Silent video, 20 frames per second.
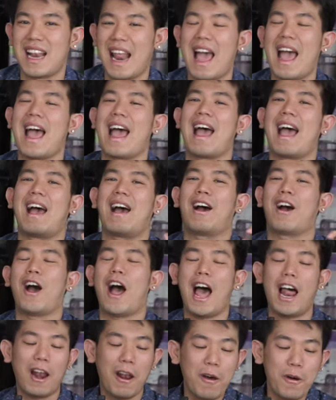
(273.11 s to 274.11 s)
Nah,
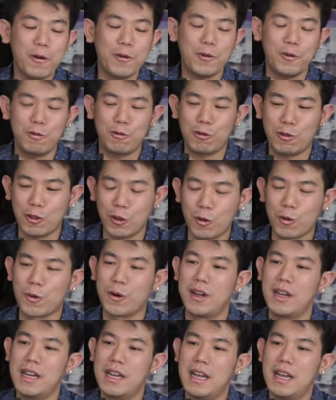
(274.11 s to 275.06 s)
kalau untuk